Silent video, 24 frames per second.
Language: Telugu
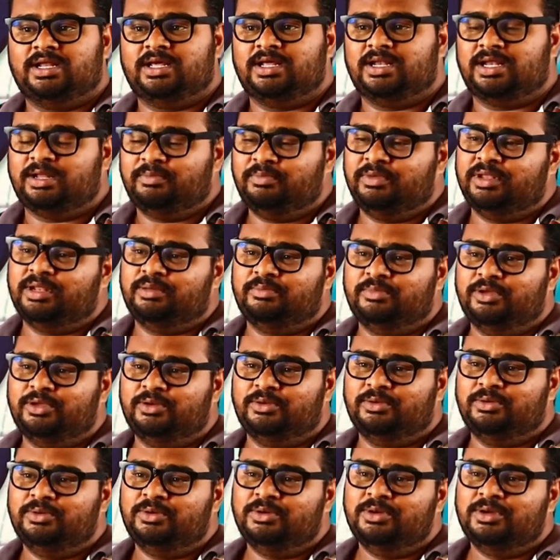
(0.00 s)
అన్న నమ్మిన
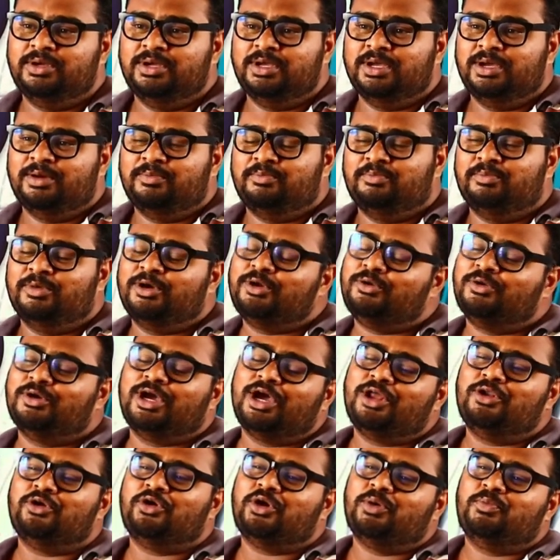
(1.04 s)
మీరు మరి
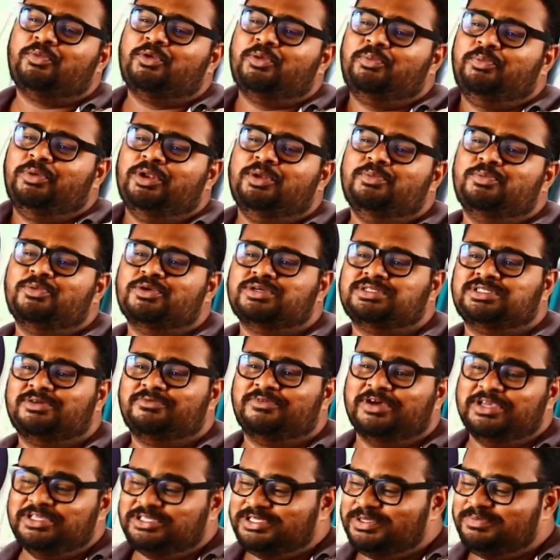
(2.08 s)
ఒకనొకప్పుడు పిలుపు వస్తే
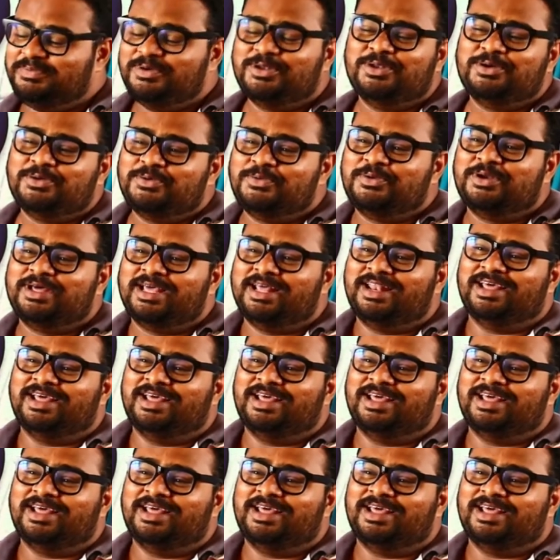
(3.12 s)
వైసీపీలో కూడా